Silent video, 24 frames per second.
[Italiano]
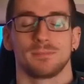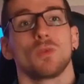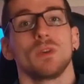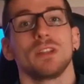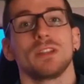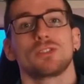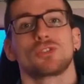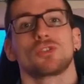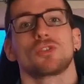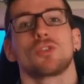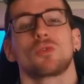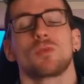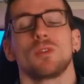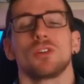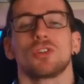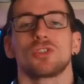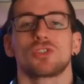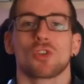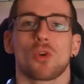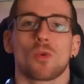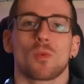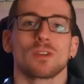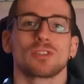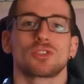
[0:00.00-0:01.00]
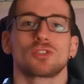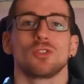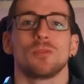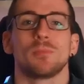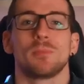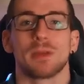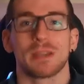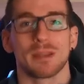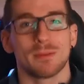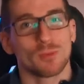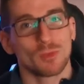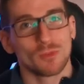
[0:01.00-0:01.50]
Quindi sono qui oggi con questo
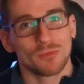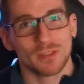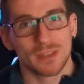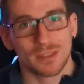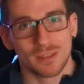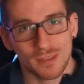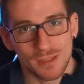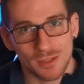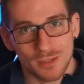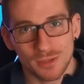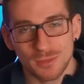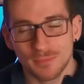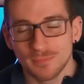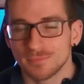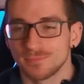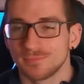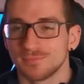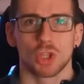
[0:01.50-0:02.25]
primo video